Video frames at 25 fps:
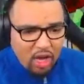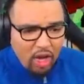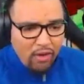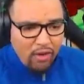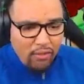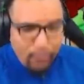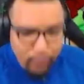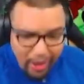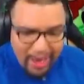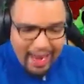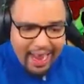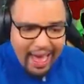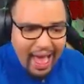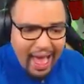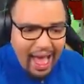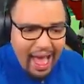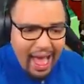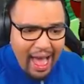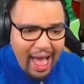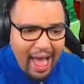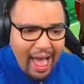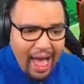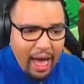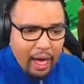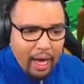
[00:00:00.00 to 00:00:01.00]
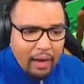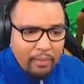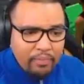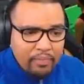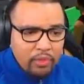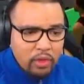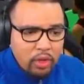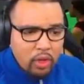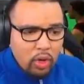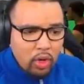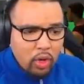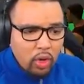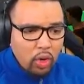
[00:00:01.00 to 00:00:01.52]
Voilà
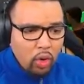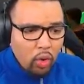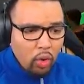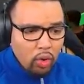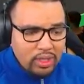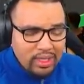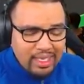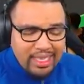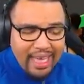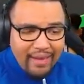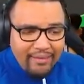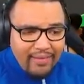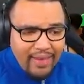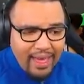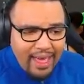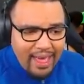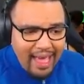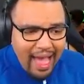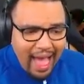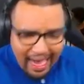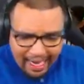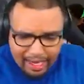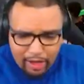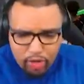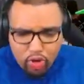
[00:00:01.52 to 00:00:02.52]
on le savait, arrête de